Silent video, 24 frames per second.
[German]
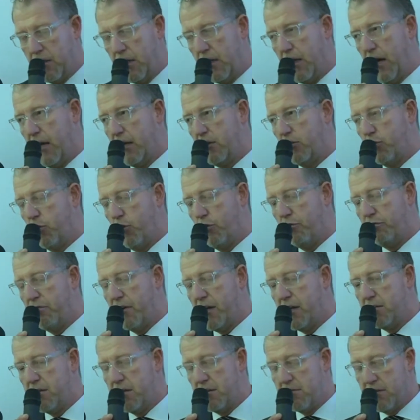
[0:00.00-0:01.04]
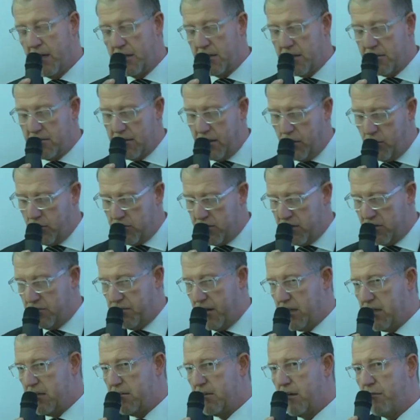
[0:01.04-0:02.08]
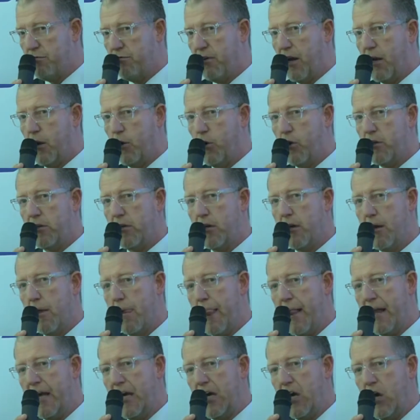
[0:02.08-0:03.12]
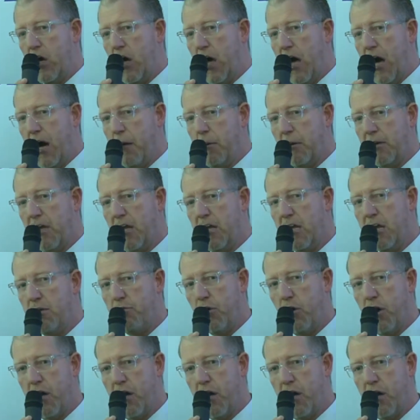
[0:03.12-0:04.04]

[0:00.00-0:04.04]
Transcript: Wenn dann ein Tor fällt, sieht es anders aus. Das war nicht der Fall heute. Aber da lief auch